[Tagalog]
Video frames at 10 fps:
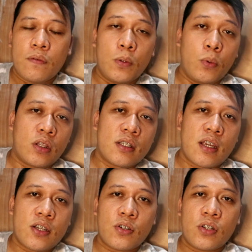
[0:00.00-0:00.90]
for
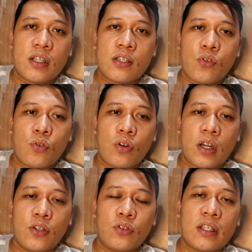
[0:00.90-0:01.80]
monetization is yung
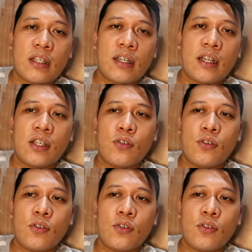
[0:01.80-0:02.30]
uh, yung titingnan